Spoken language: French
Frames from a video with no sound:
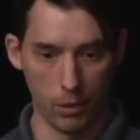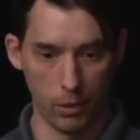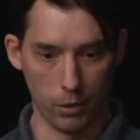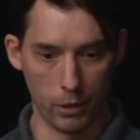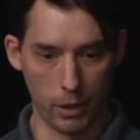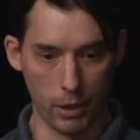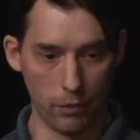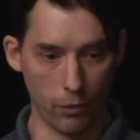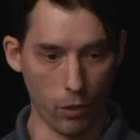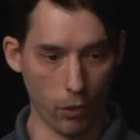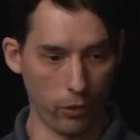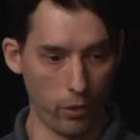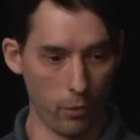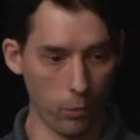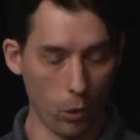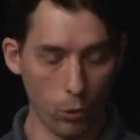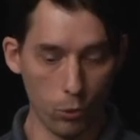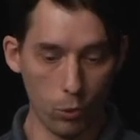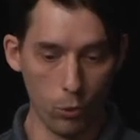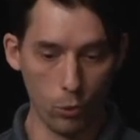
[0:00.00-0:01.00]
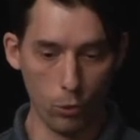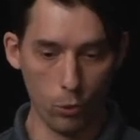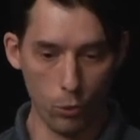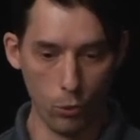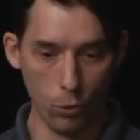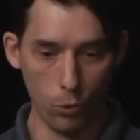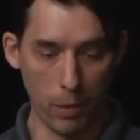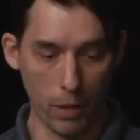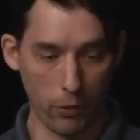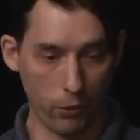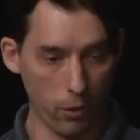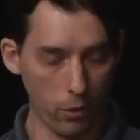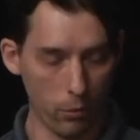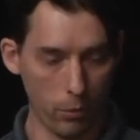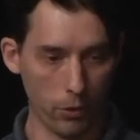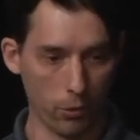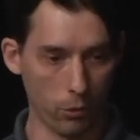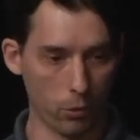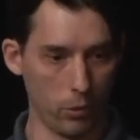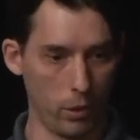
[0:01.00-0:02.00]
qui forcément nous, nous, nous passionnent
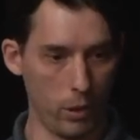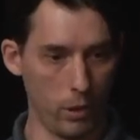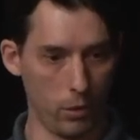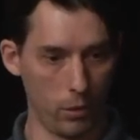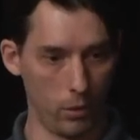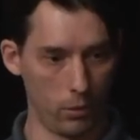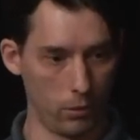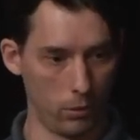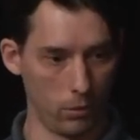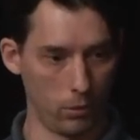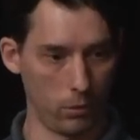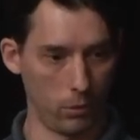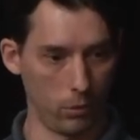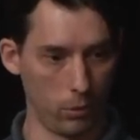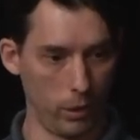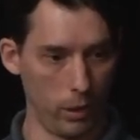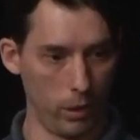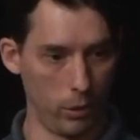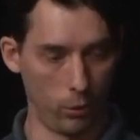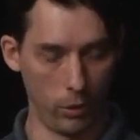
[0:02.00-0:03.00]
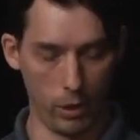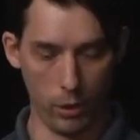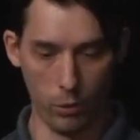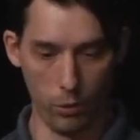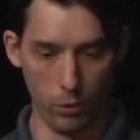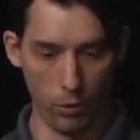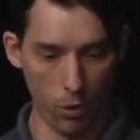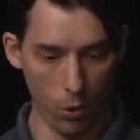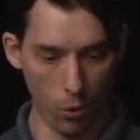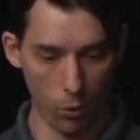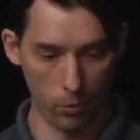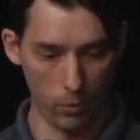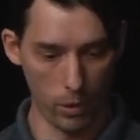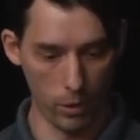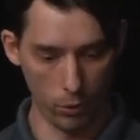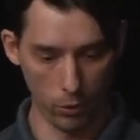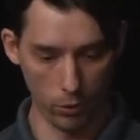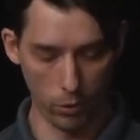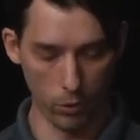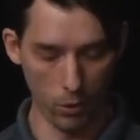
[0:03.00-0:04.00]
puisqu'on est, on est, on est dedans, on
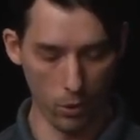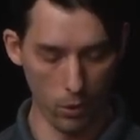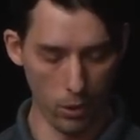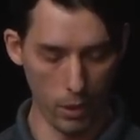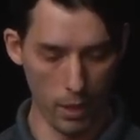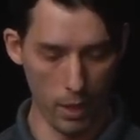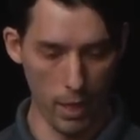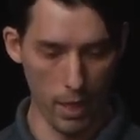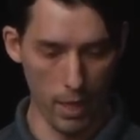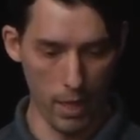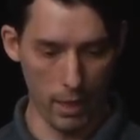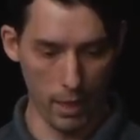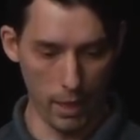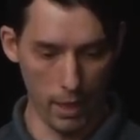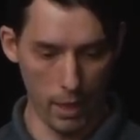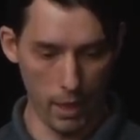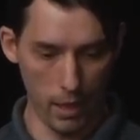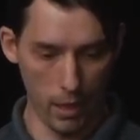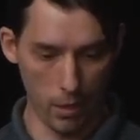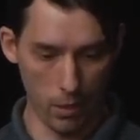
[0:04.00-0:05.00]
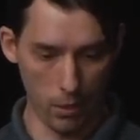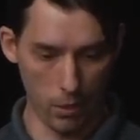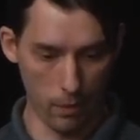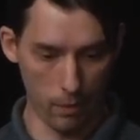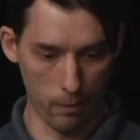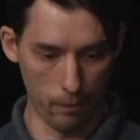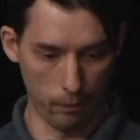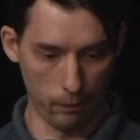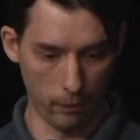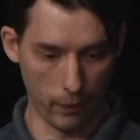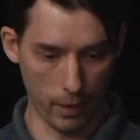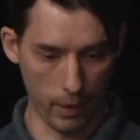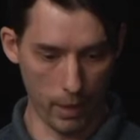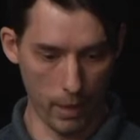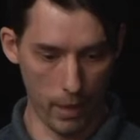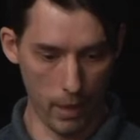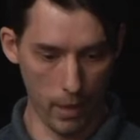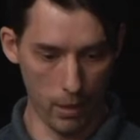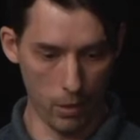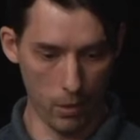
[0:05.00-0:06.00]
baigne dedans. Et,
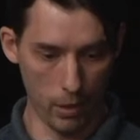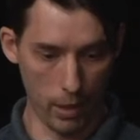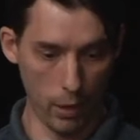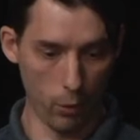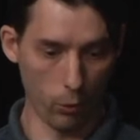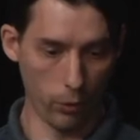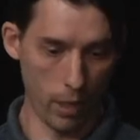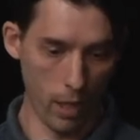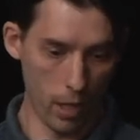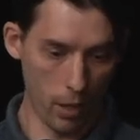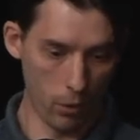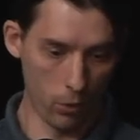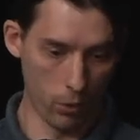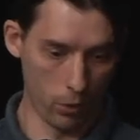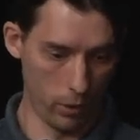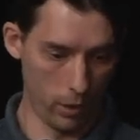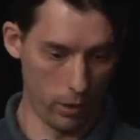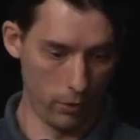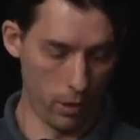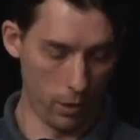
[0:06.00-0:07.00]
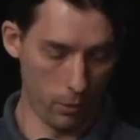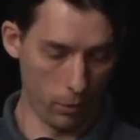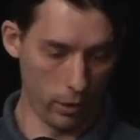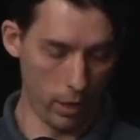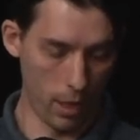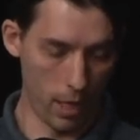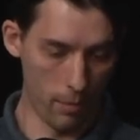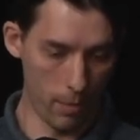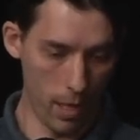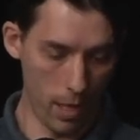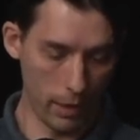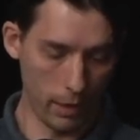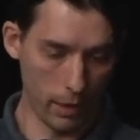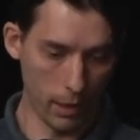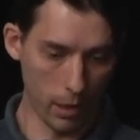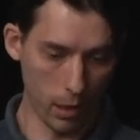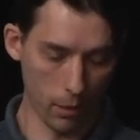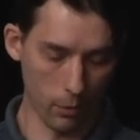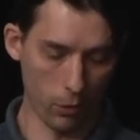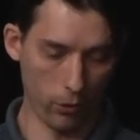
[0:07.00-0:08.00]
et, et, on a évidemment des labels qui
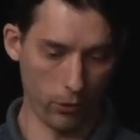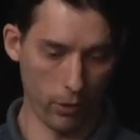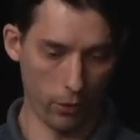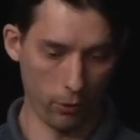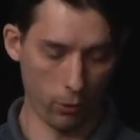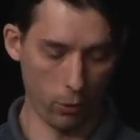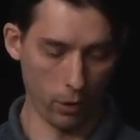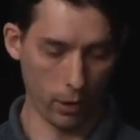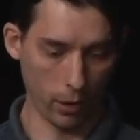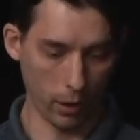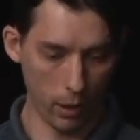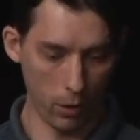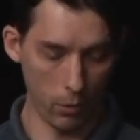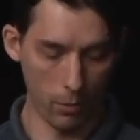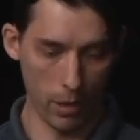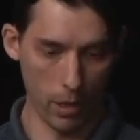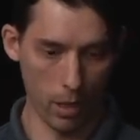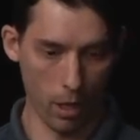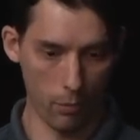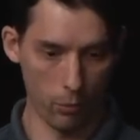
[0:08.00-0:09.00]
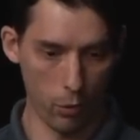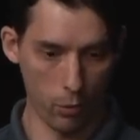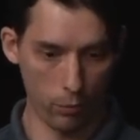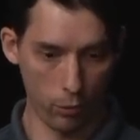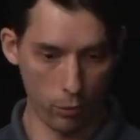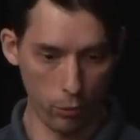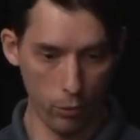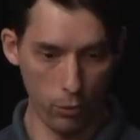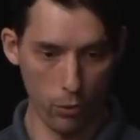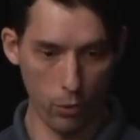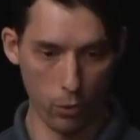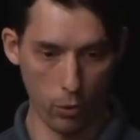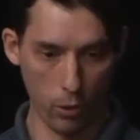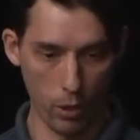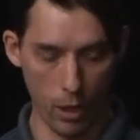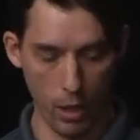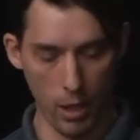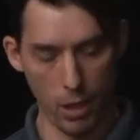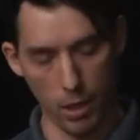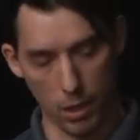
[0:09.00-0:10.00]
commencent à se créer de manière un peu plus,
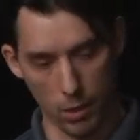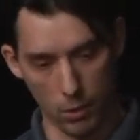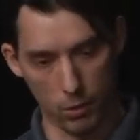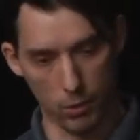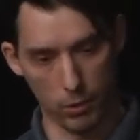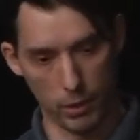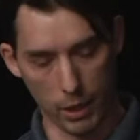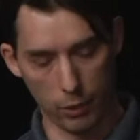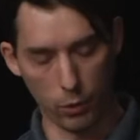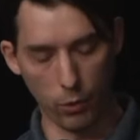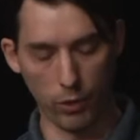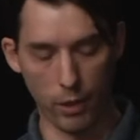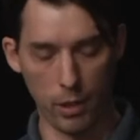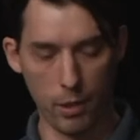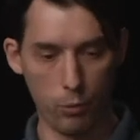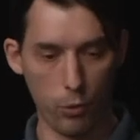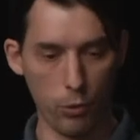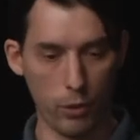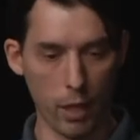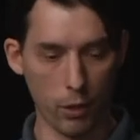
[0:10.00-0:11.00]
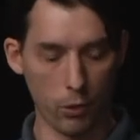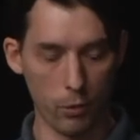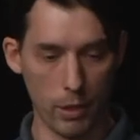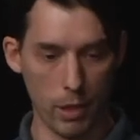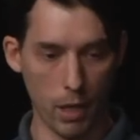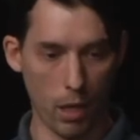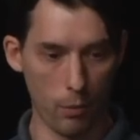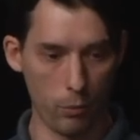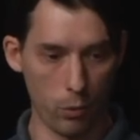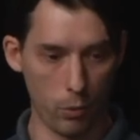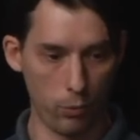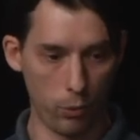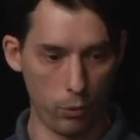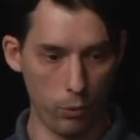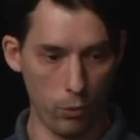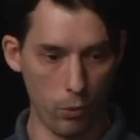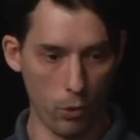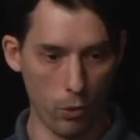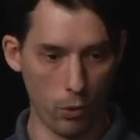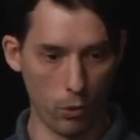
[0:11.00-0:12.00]
quelques années plus tard, de manière un peu
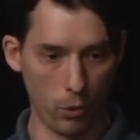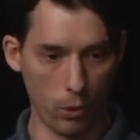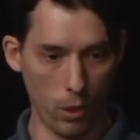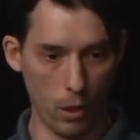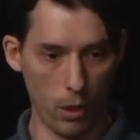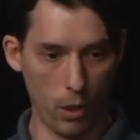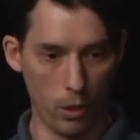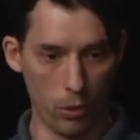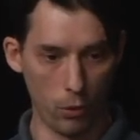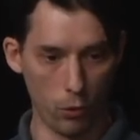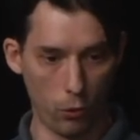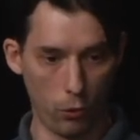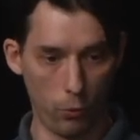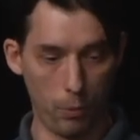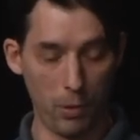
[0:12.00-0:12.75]
plus euh,